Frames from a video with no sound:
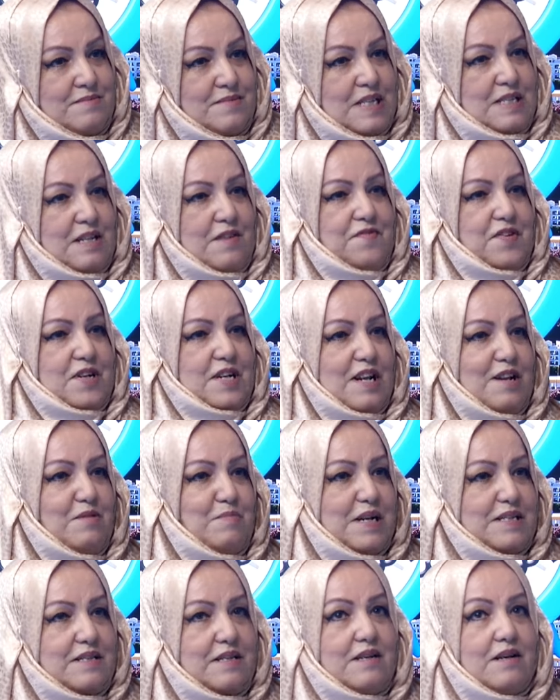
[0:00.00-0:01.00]
هذا الفكر
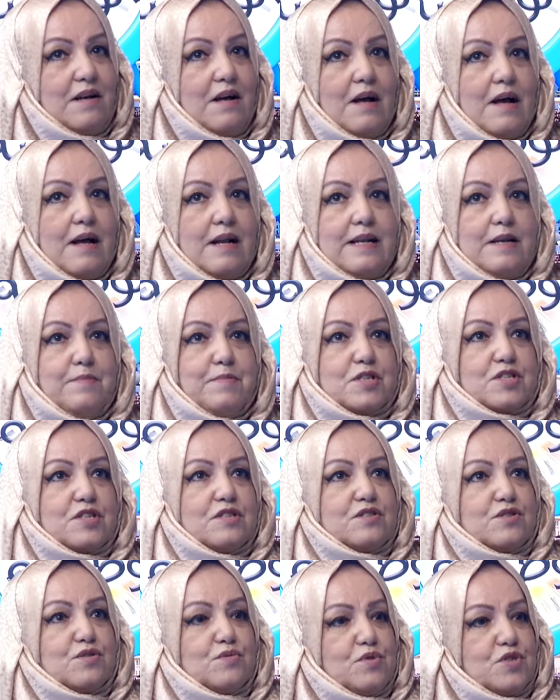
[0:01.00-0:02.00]
المادي اللي باش
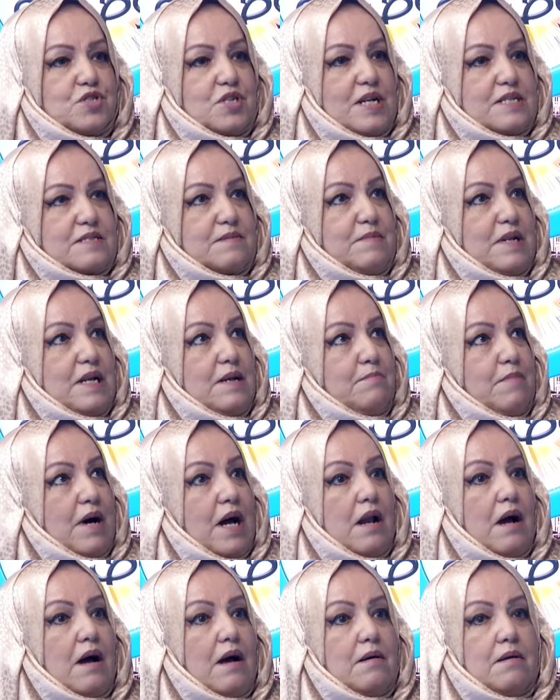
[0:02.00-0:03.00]
نزوج لازم لي
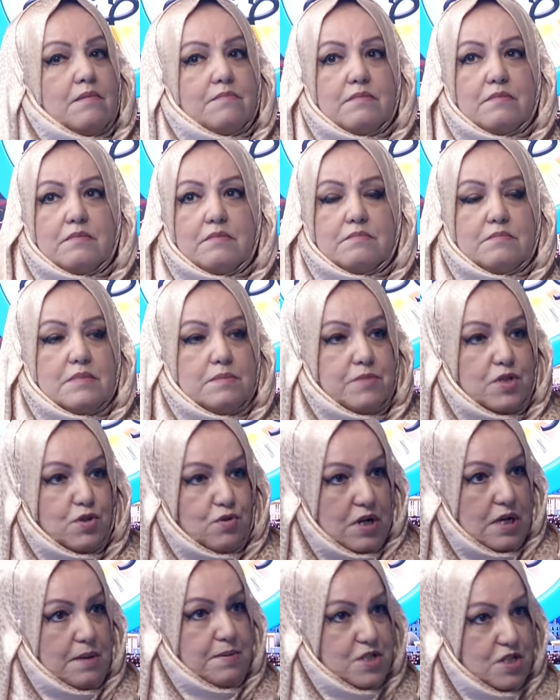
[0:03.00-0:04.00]
مالا
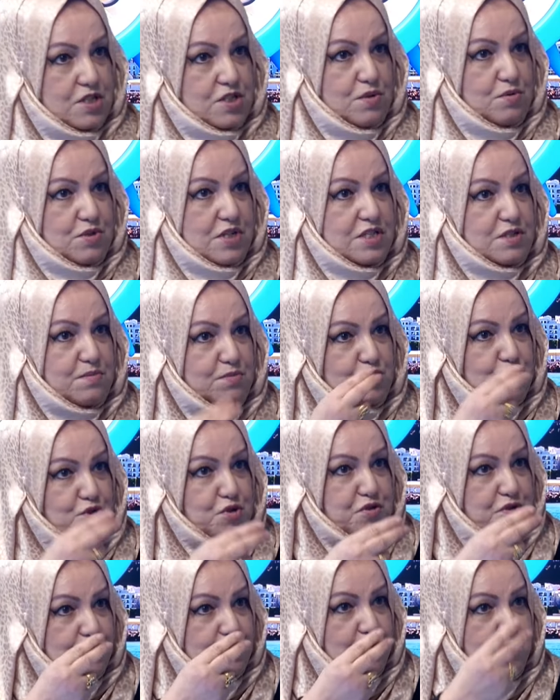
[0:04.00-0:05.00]
دوك اللي باش يتزوج لازم
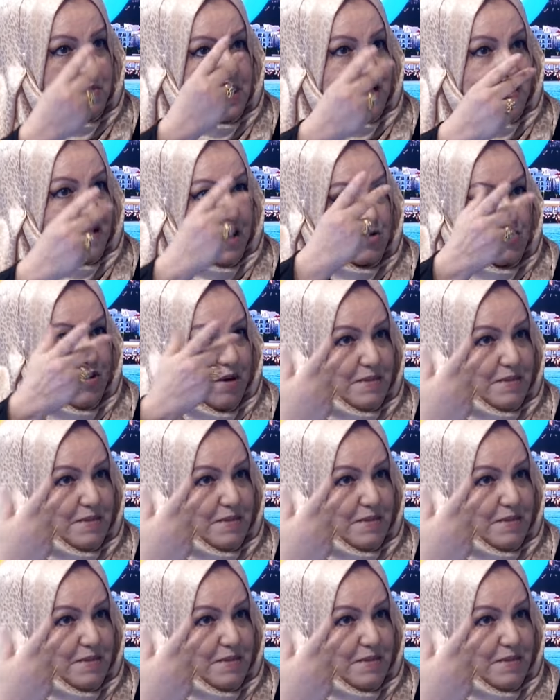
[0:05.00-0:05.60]
2 مليار 3